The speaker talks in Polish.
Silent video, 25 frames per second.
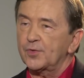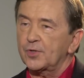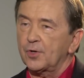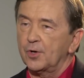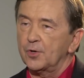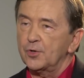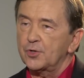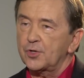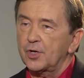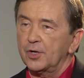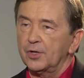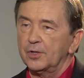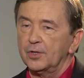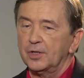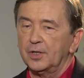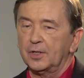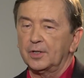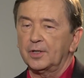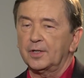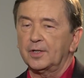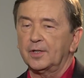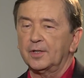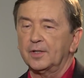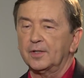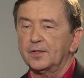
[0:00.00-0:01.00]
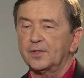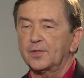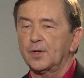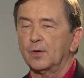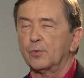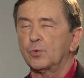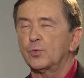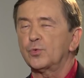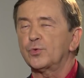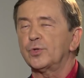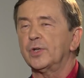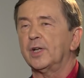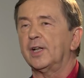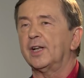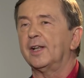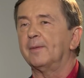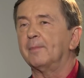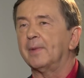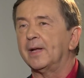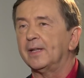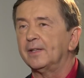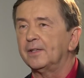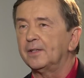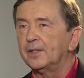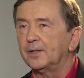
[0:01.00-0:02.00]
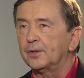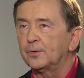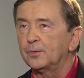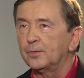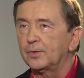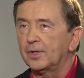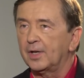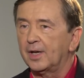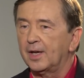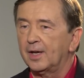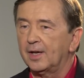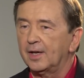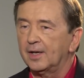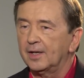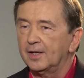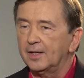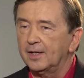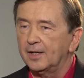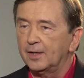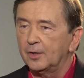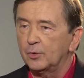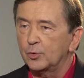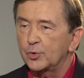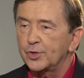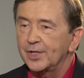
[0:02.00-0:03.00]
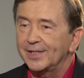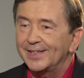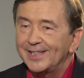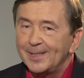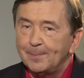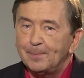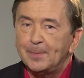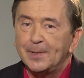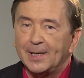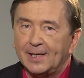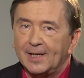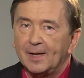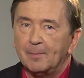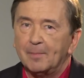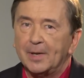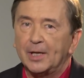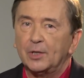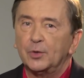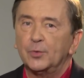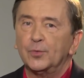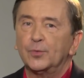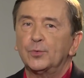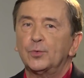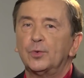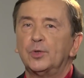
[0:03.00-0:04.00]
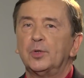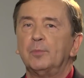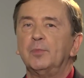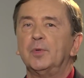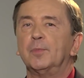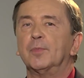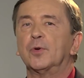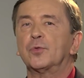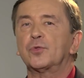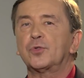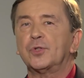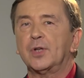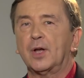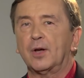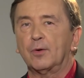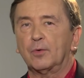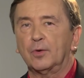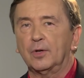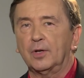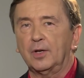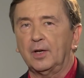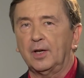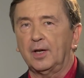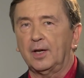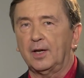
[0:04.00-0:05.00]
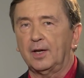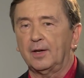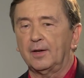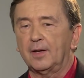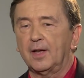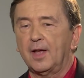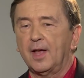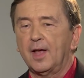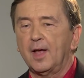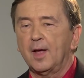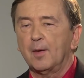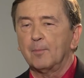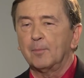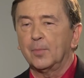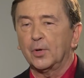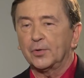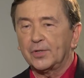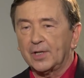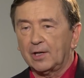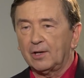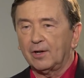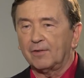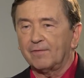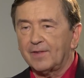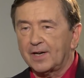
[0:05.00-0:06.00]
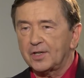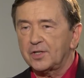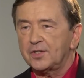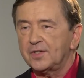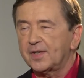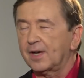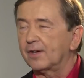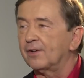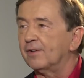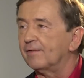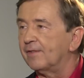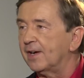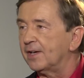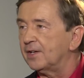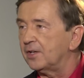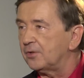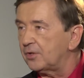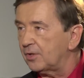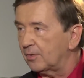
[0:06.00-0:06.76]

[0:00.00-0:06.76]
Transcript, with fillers: skończonych są różne elementy, które, e, różne typy elementów, którymi można e, modelować zachowanie